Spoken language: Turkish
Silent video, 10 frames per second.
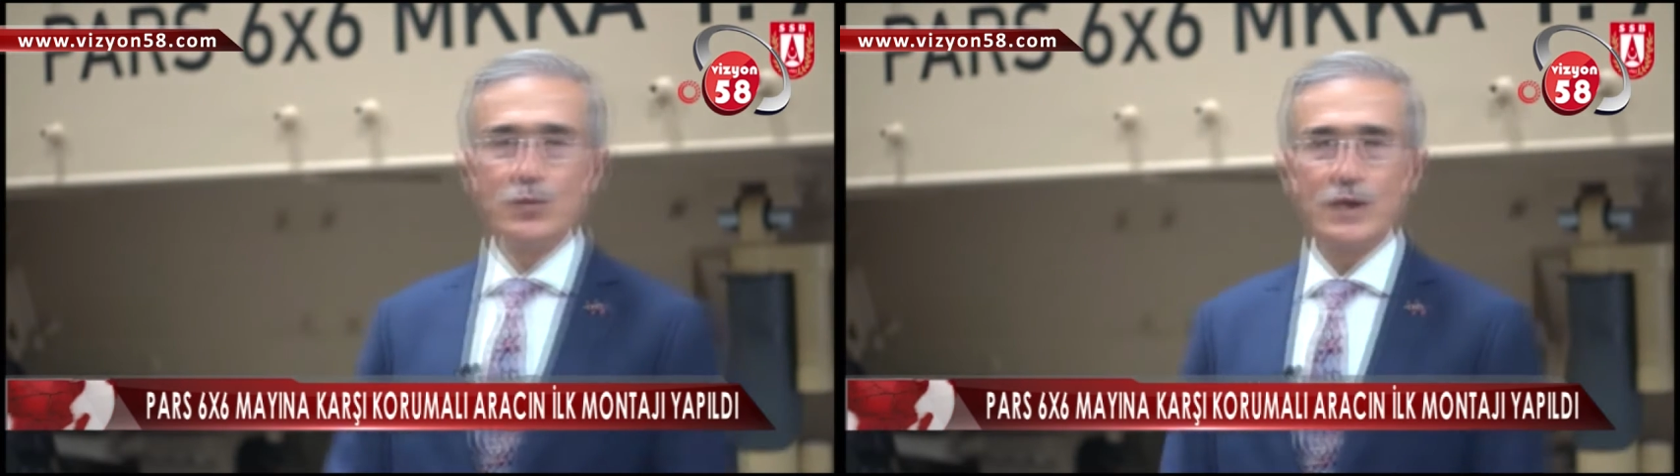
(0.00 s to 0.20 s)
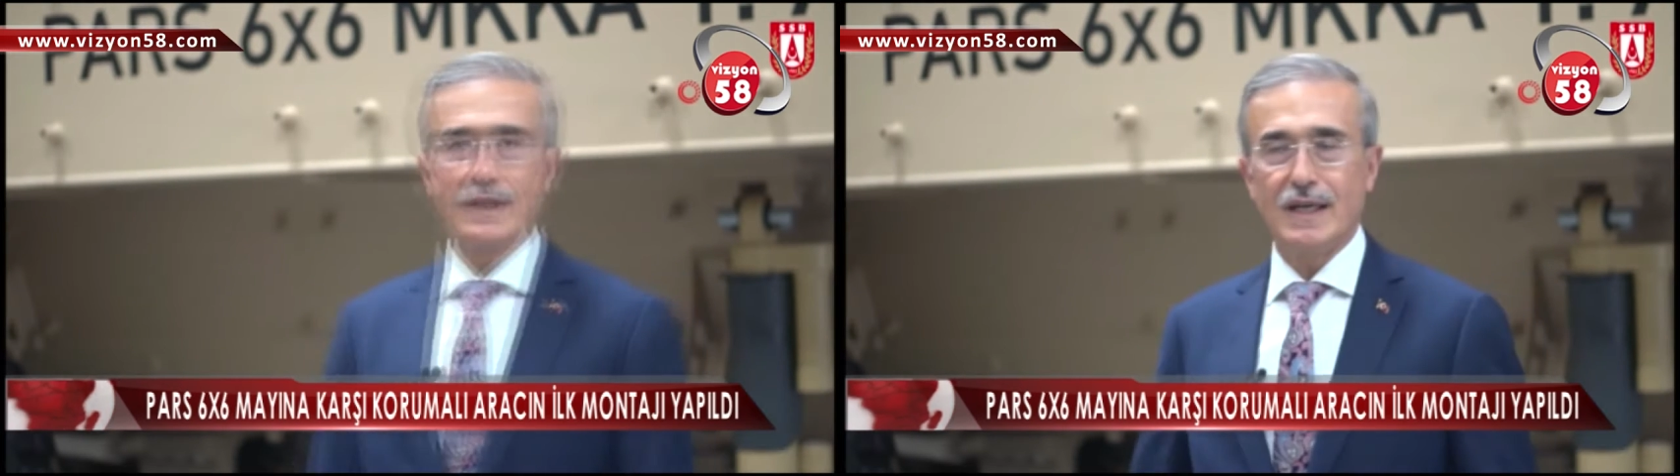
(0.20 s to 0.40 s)

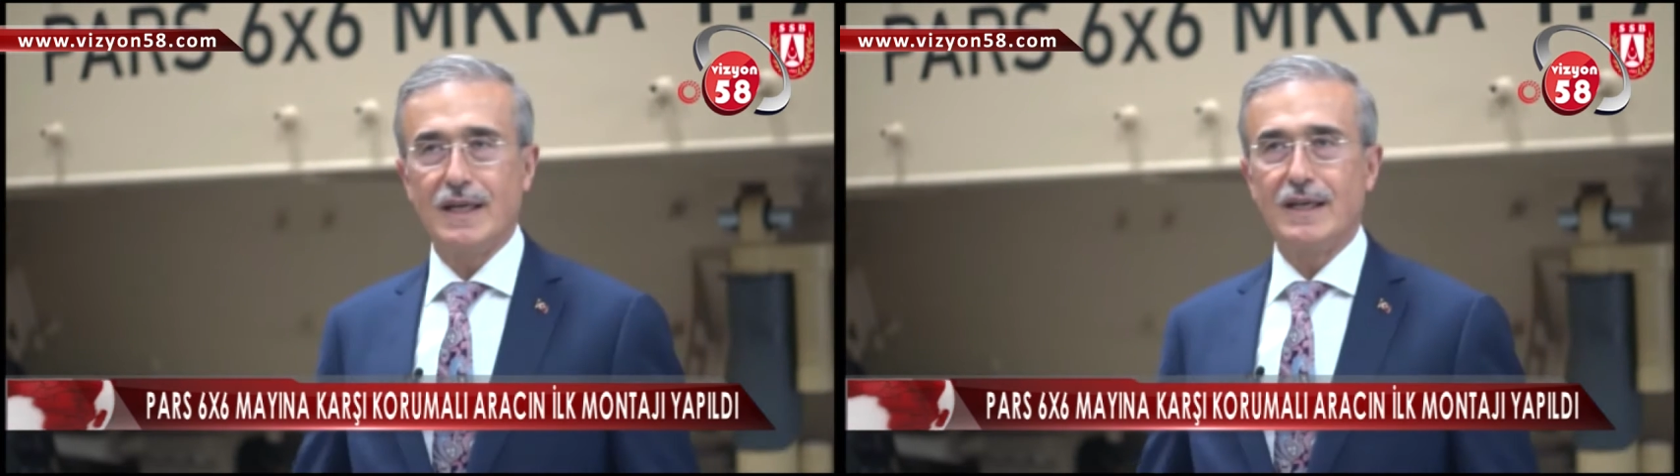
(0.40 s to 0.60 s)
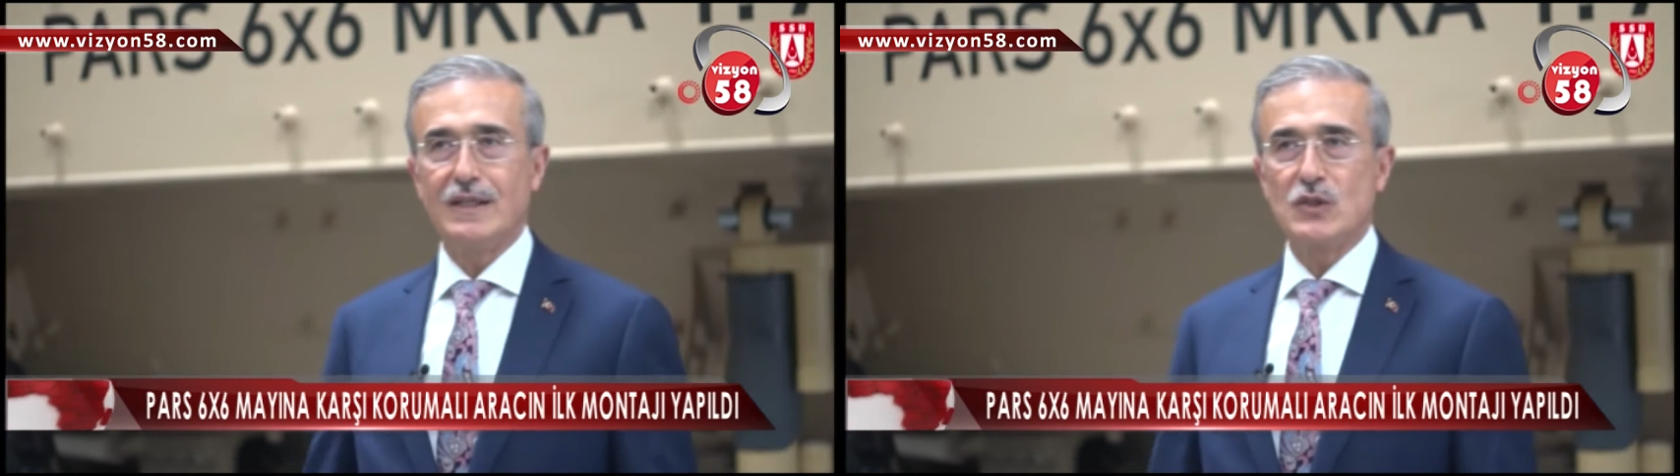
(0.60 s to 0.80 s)

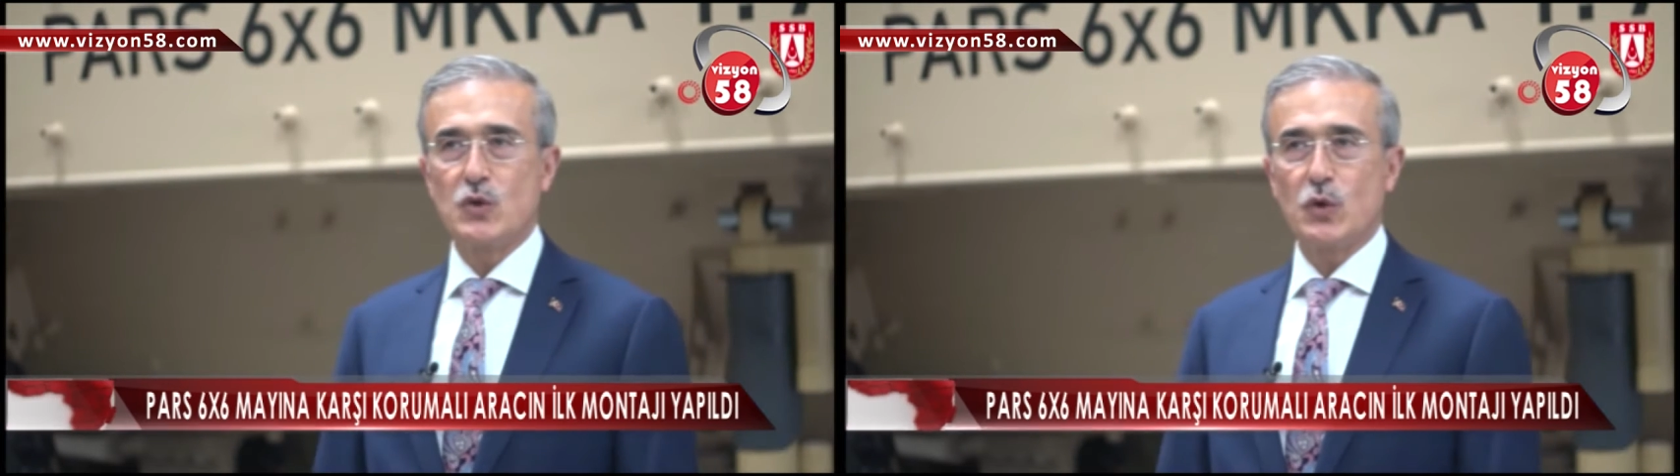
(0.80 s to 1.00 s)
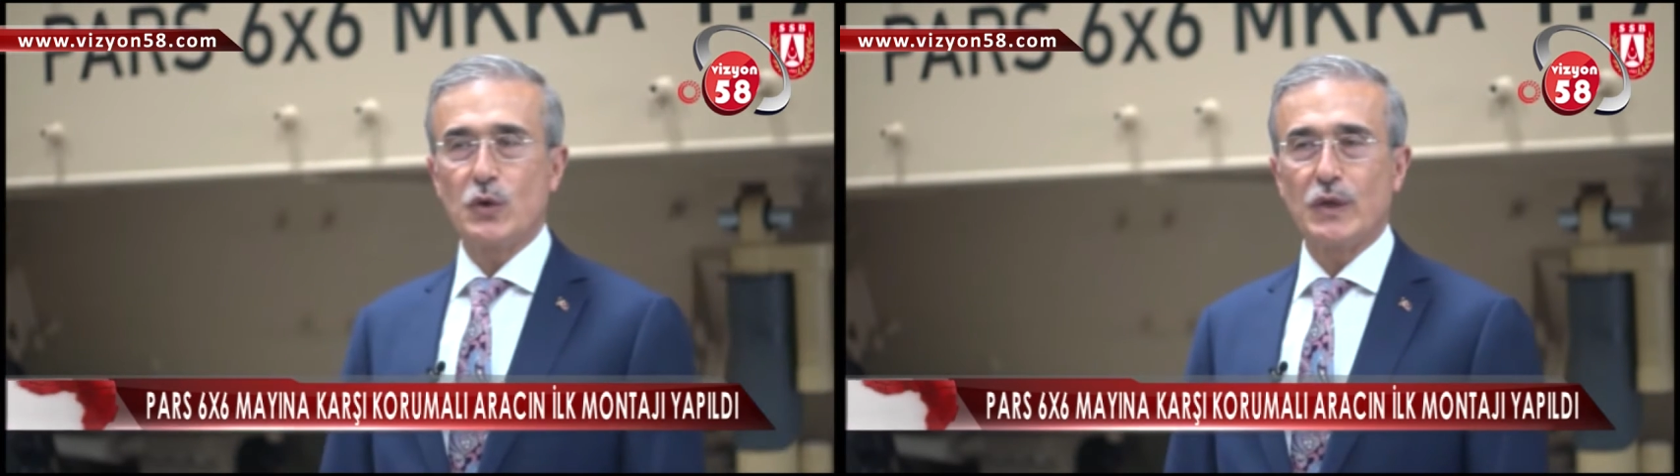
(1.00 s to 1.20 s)
burada
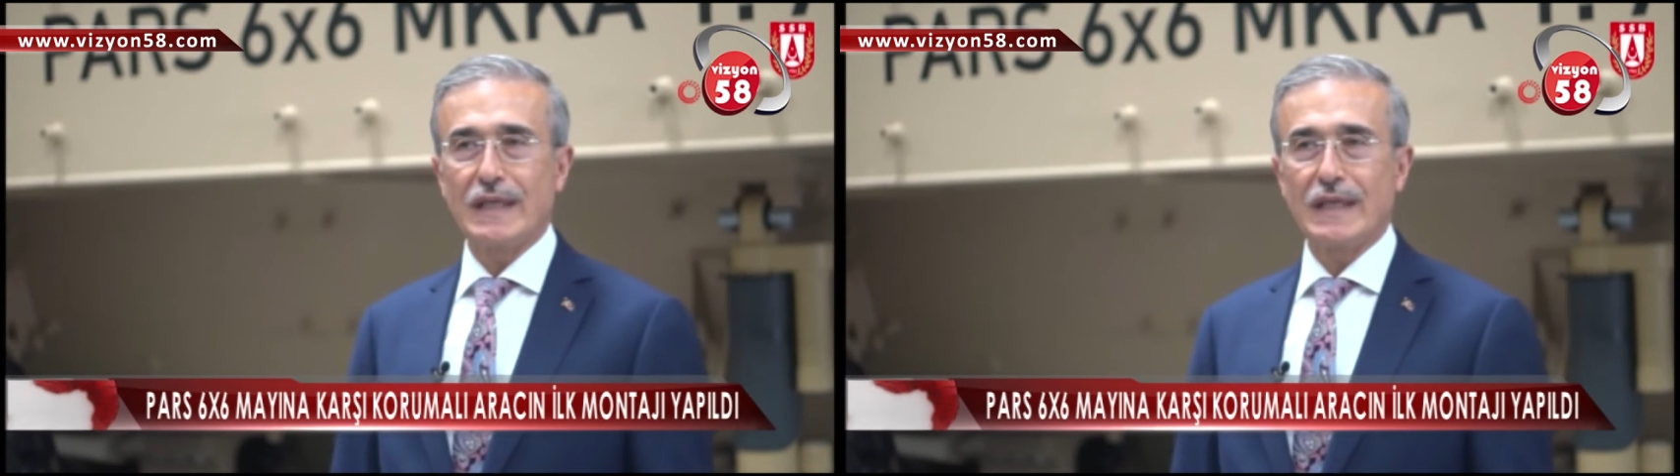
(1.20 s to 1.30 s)
çok